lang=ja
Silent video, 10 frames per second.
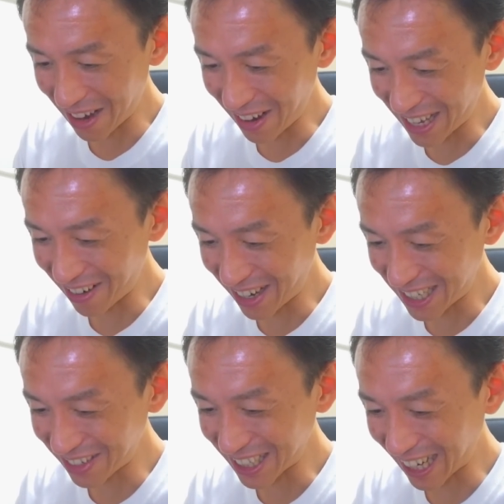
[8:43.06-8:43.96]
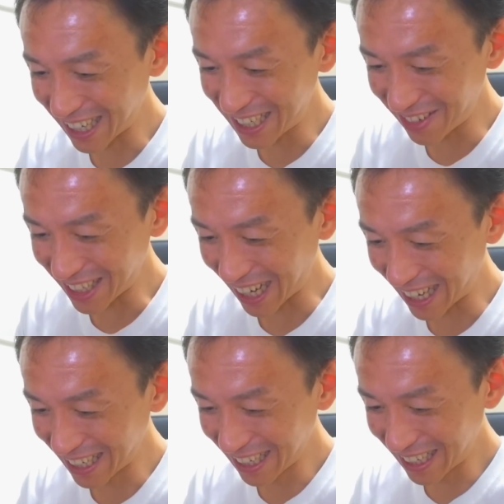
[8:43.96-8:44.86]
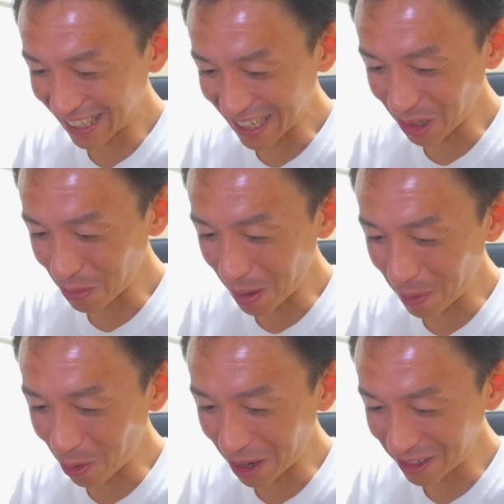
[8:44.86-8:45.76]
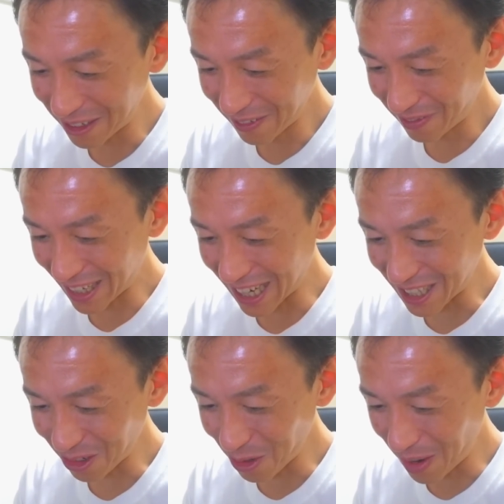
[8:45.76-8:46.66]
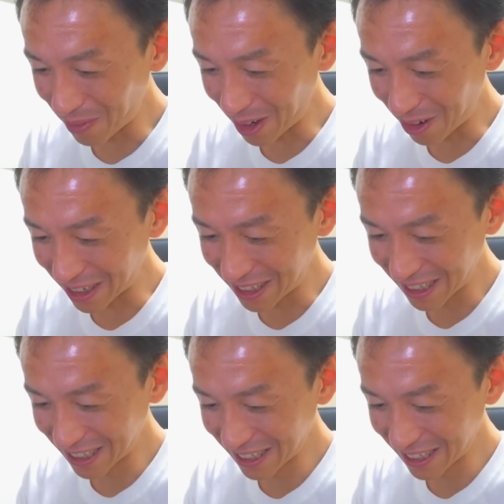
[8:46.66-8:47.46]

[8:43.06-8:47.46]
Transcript: やばいやばいしまったしまった謎のまま終わる謎のまま終わる